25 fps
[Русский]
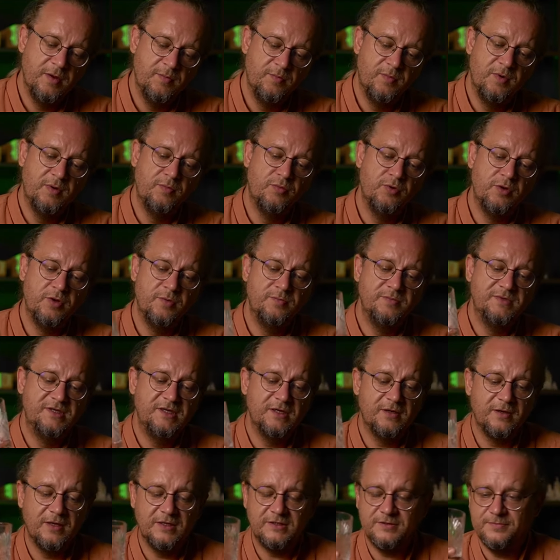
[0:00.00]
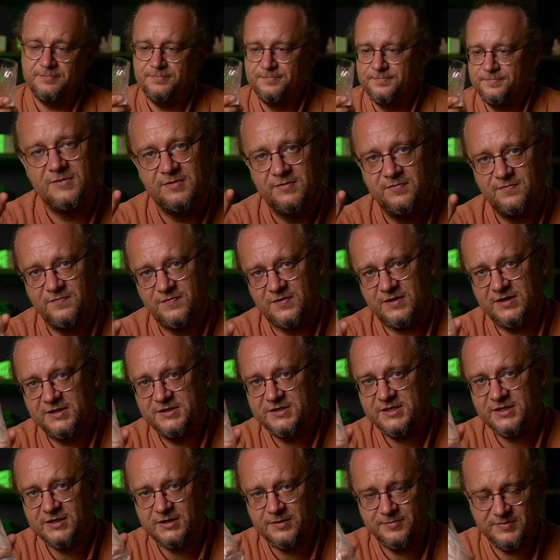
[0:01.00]
мы будем делать в
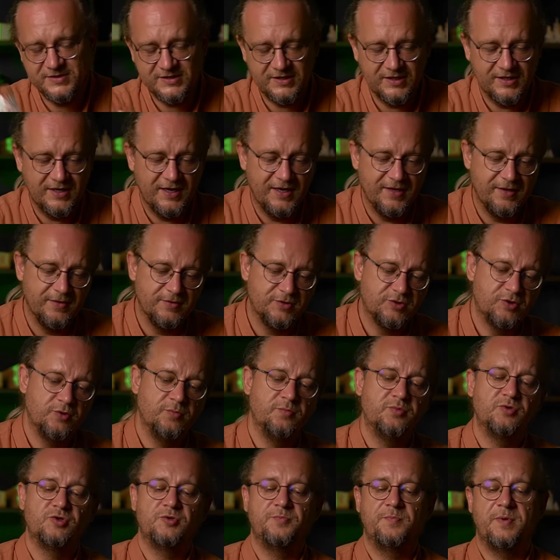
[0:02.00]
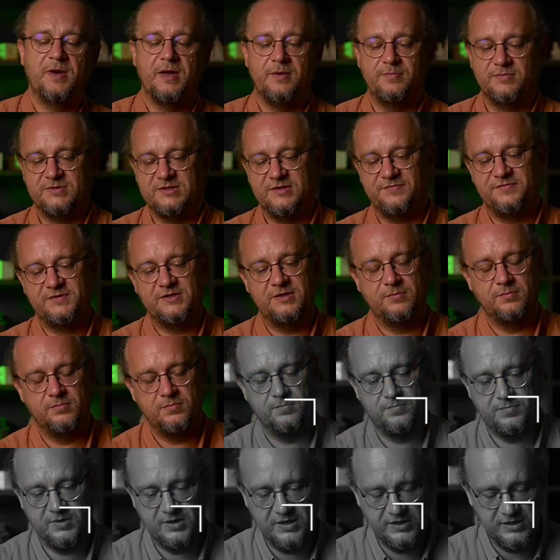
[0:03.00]
раритетном стакане, чтобы уж прям совсем...
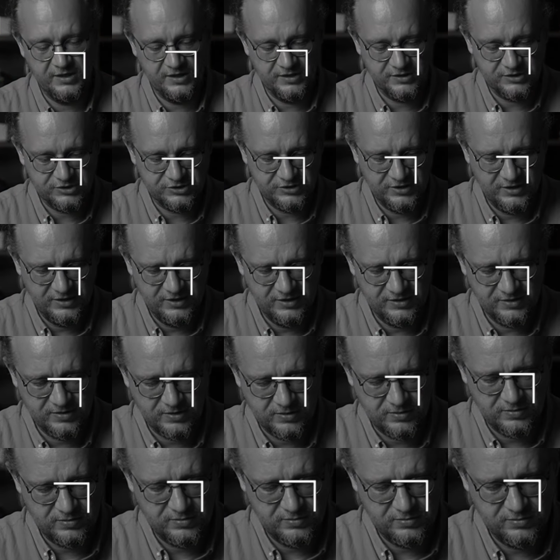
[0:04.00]
Погоди, это же на литр.